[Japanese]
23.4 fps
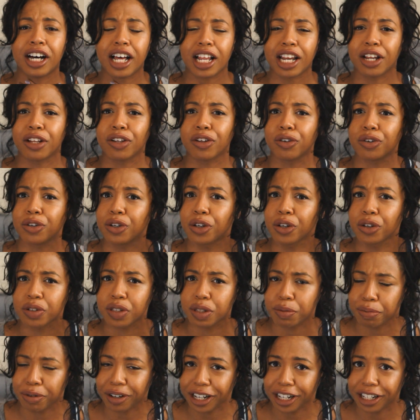鼻の
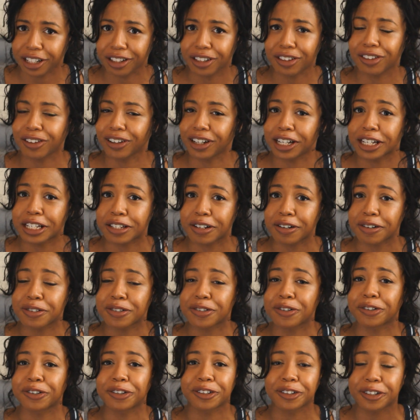ノーズブレインとかその
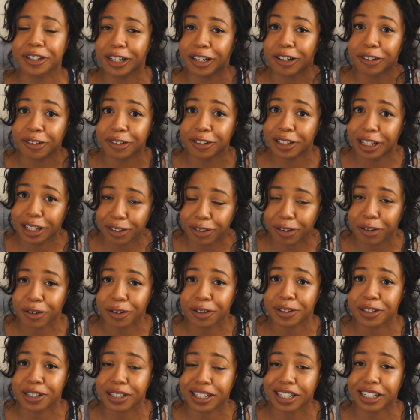底いろんなとこ
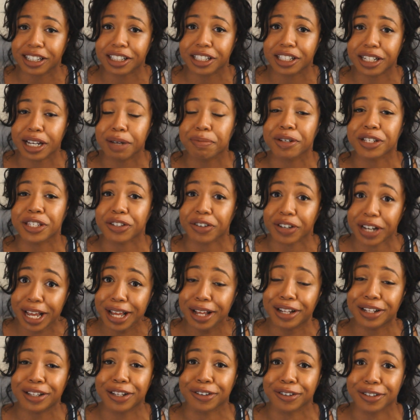ろを使っちゃいますよ
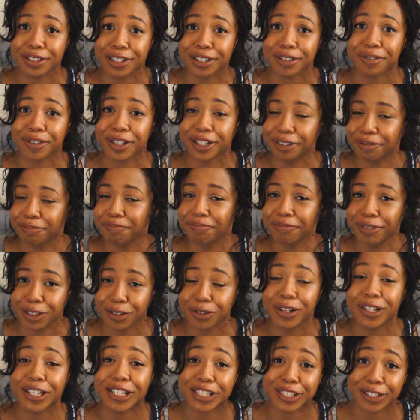ね日本人はす
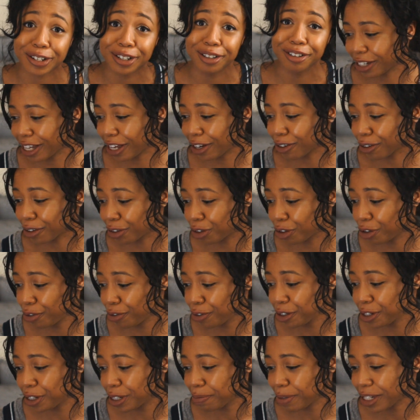ごいですよ結構工
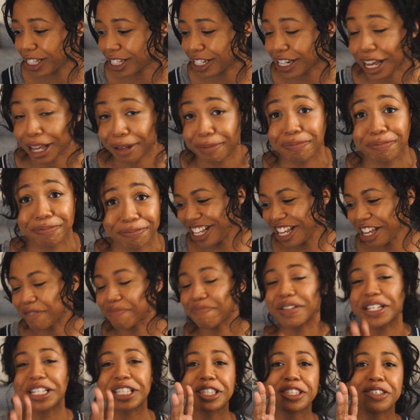夫しますねで
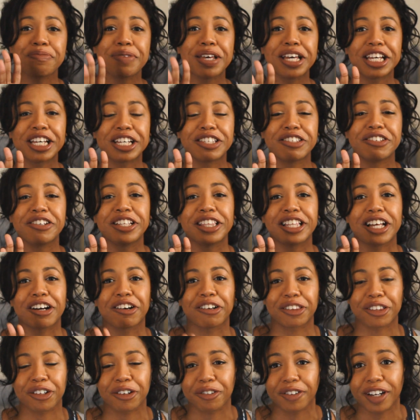3つ目気づいた
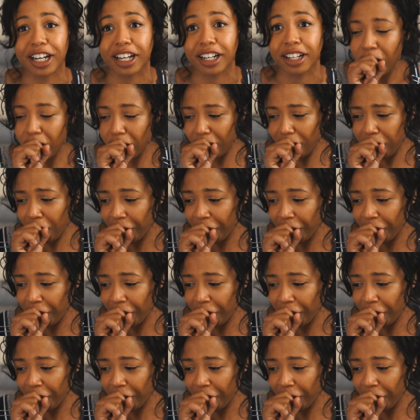ことは